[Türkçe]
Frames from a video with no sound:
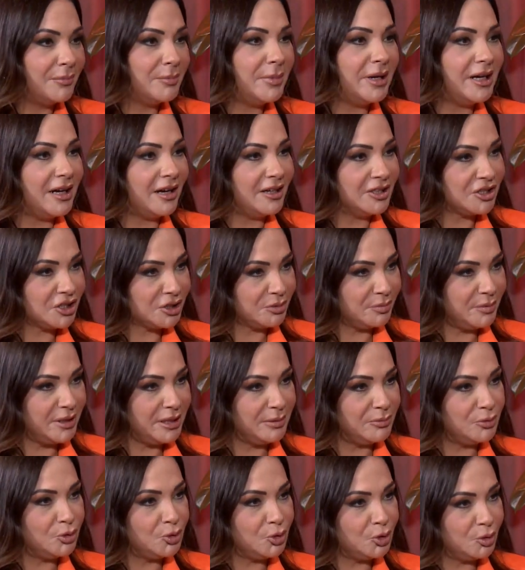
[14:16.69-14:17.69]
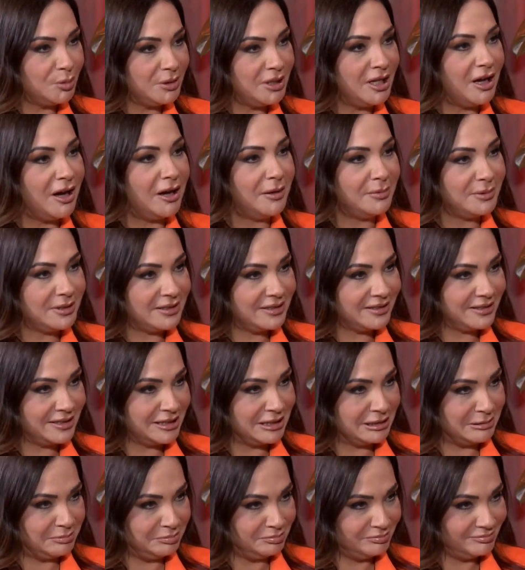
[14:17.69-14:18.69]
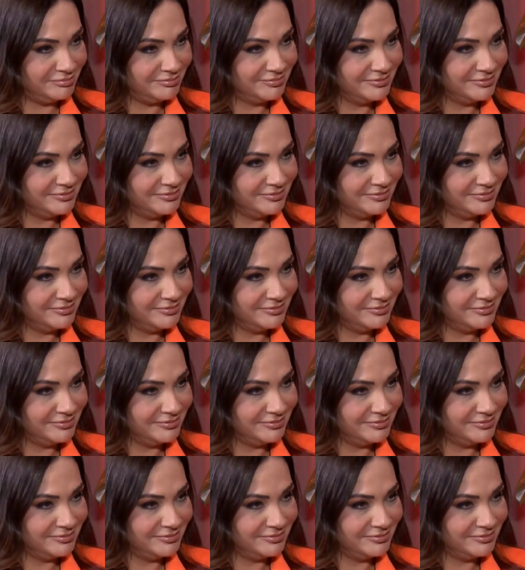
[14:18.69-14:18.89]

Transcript: ben Aşkı Memnu'yu bir daha bitirdim.